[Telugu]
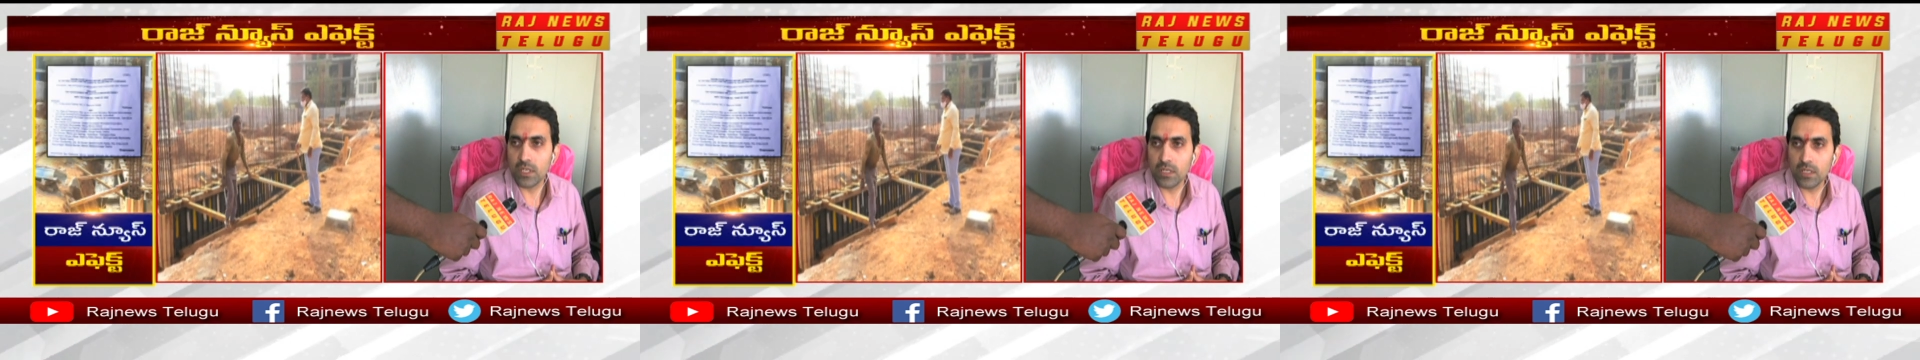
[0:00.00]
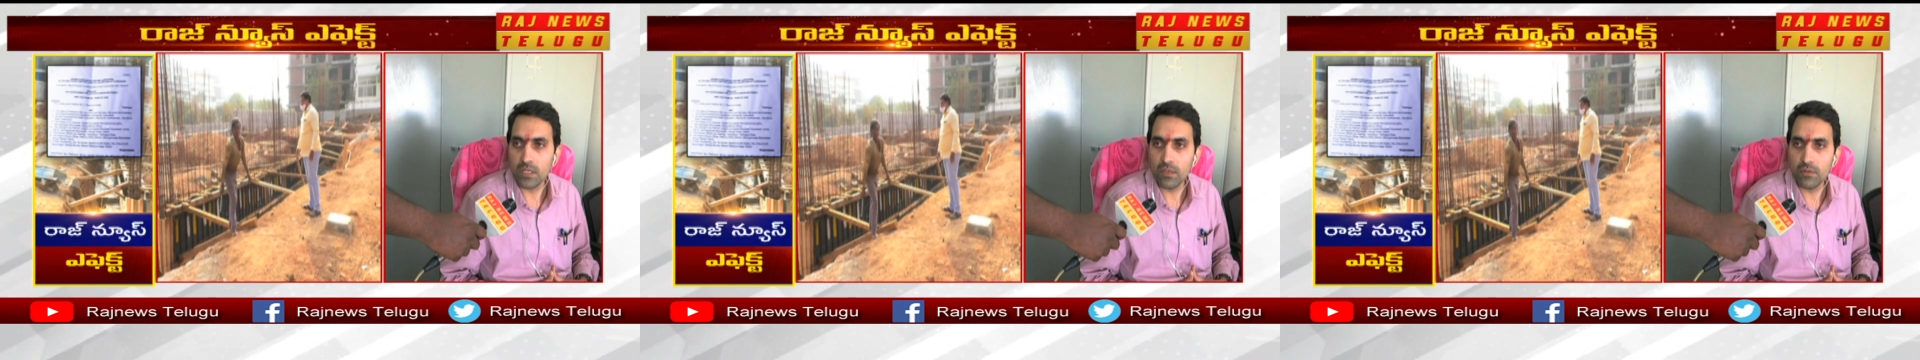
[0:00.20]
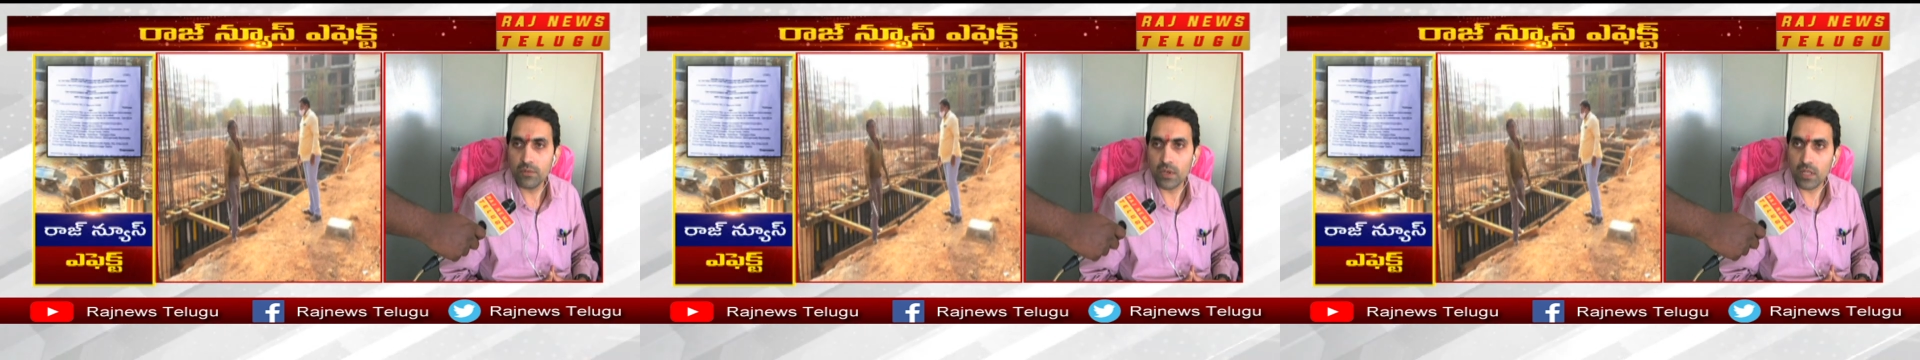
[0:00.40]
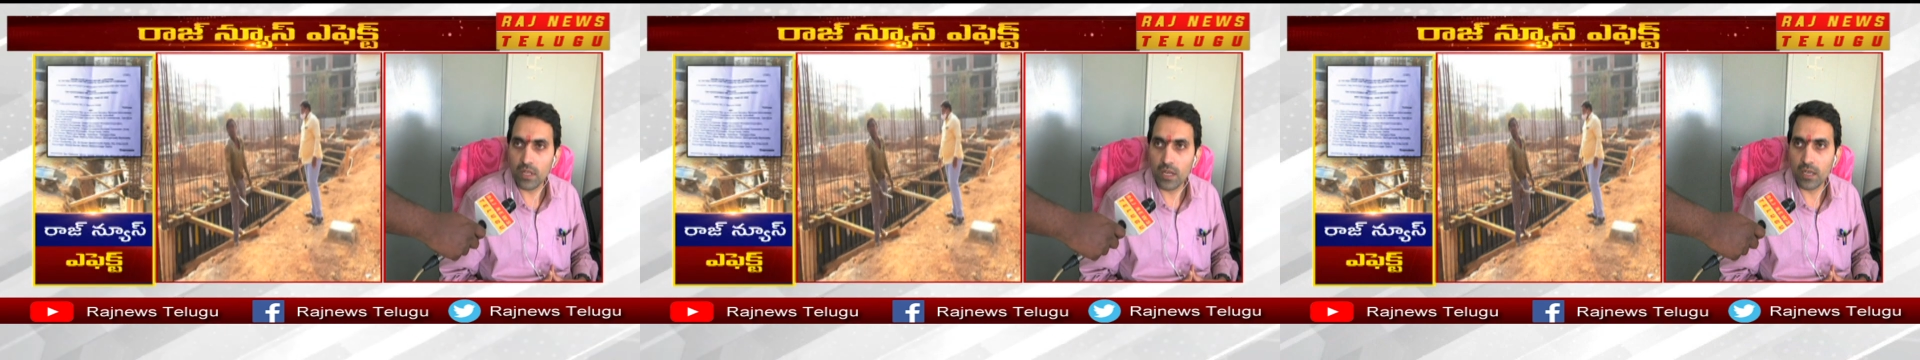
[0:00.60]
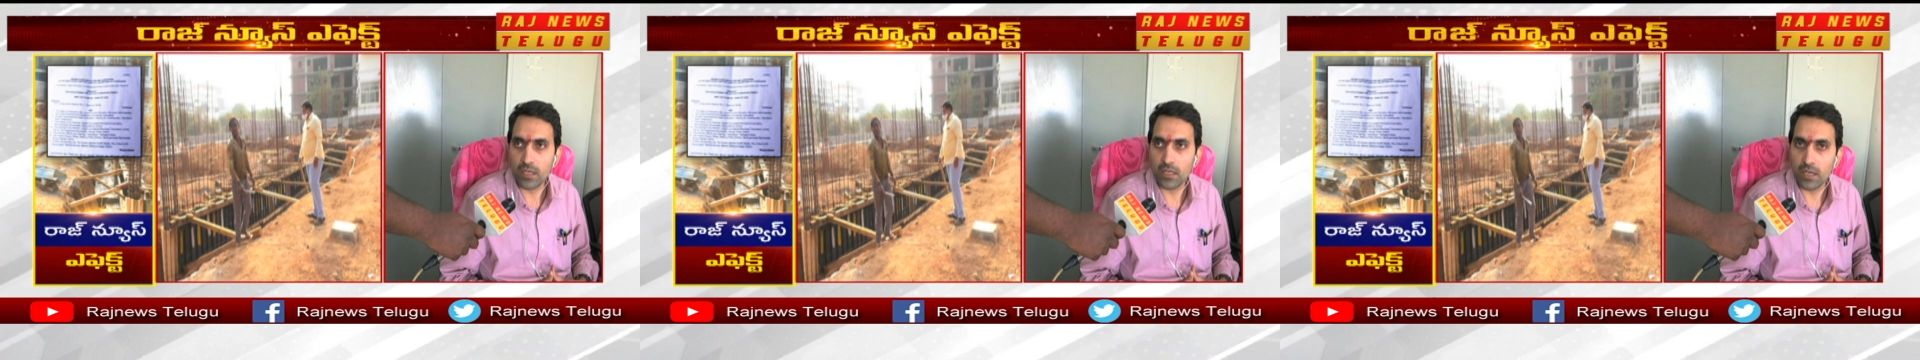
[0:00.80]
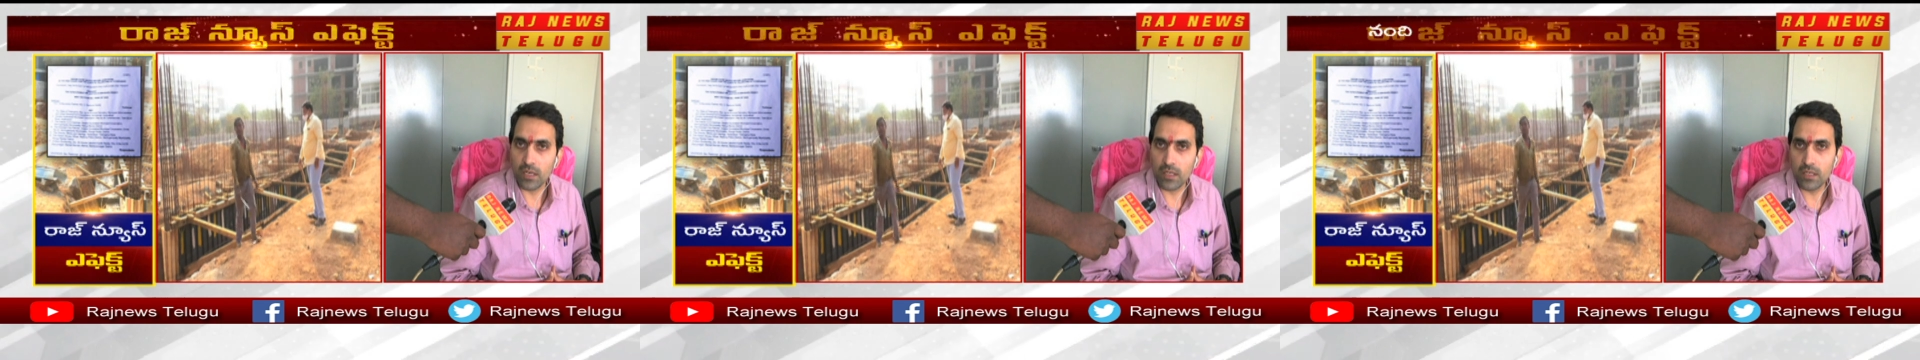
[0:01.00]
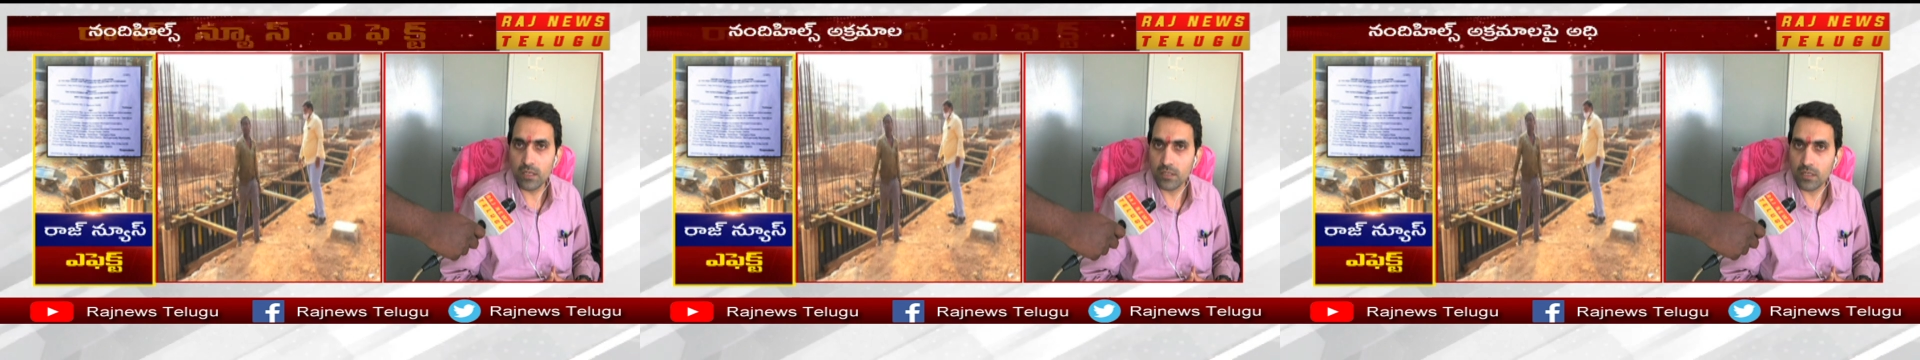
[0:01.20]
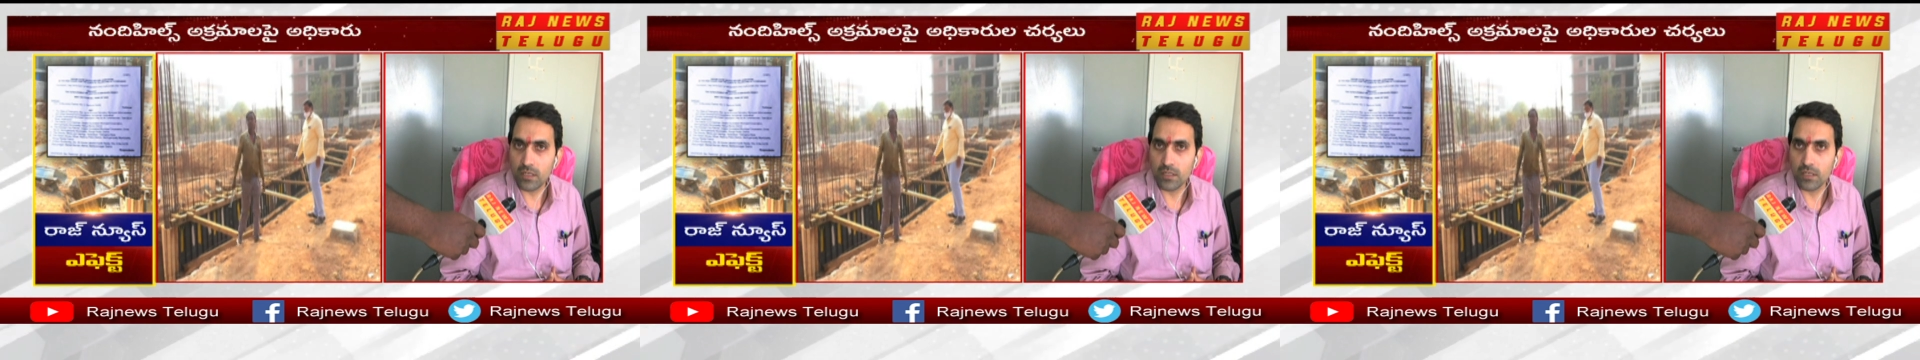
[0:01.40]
చేసి ఫర్దర్ యాక్షన్ అనేది ఇనిషియేట్